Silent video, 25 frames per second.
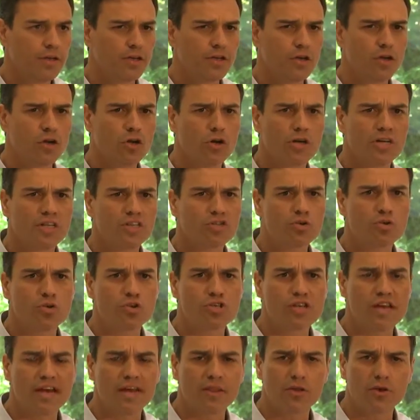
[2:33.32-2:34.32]
yo no he
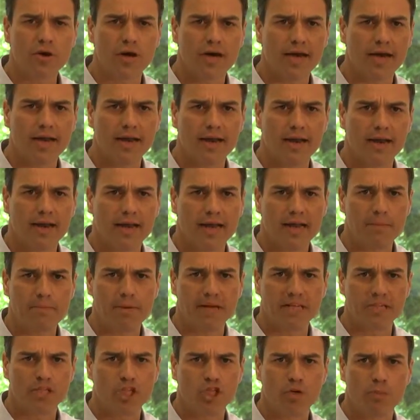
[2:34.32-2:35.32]
escuchado al,
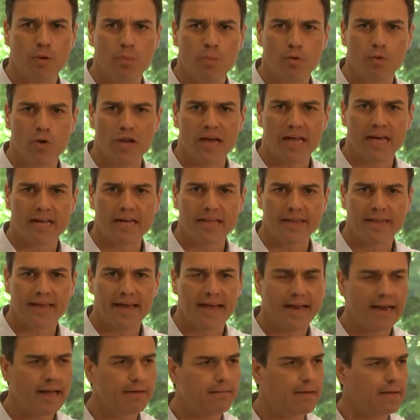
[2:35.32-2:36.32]
Partido Popular ni de
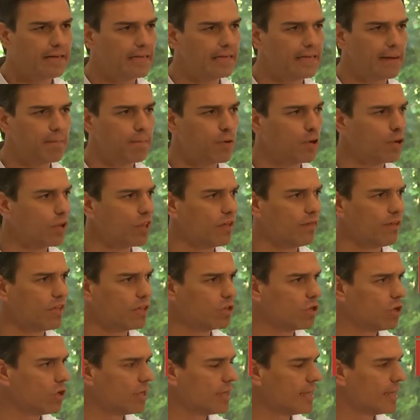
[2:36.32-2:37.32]
Álava ni tampoco de
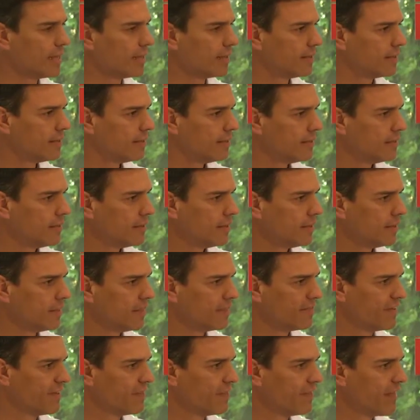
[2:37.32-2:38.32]
Vitoria
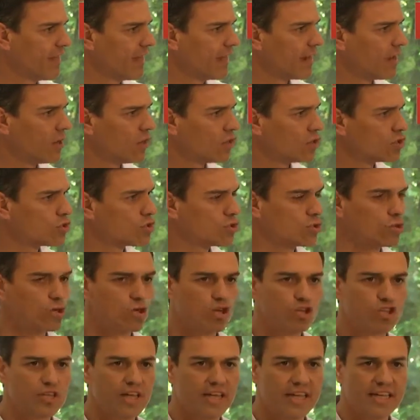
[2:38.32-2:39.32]
defender los,
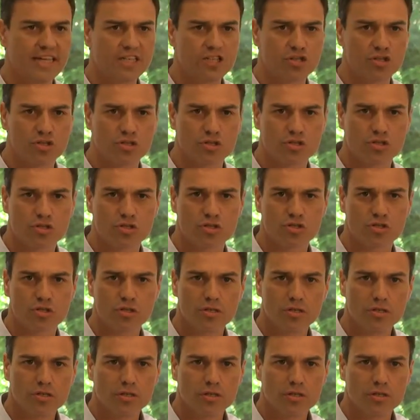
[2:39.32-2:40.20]
derechos,